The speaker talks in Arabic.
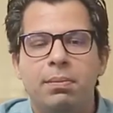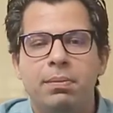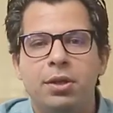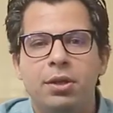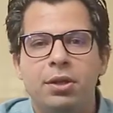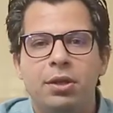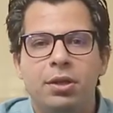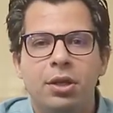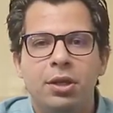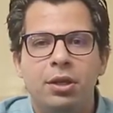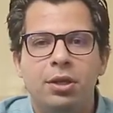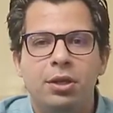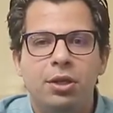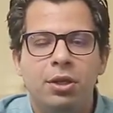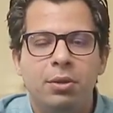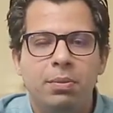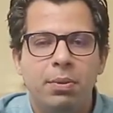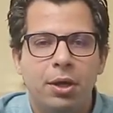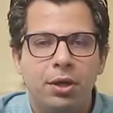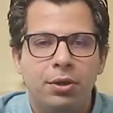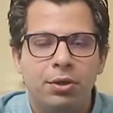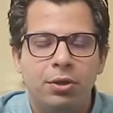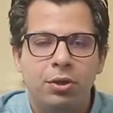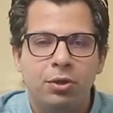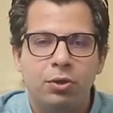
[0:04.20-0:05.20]
حابين ان احنا
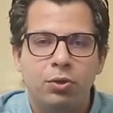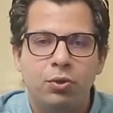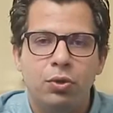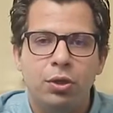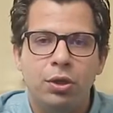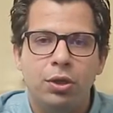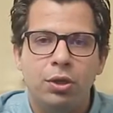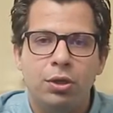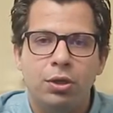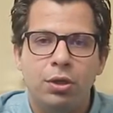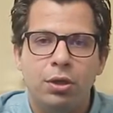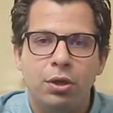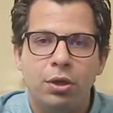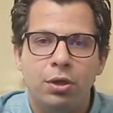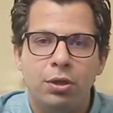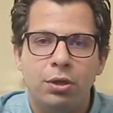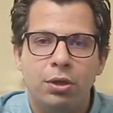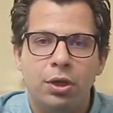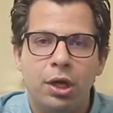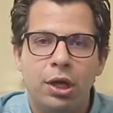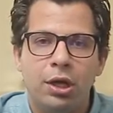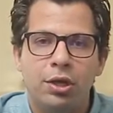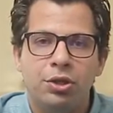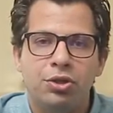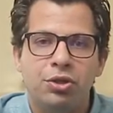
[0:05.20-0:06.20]
نجيب حضراتكم هنا
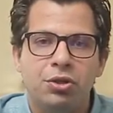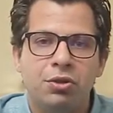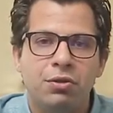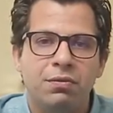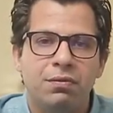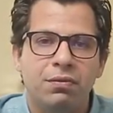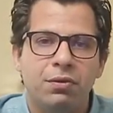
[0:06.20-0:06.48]
النهارده علشان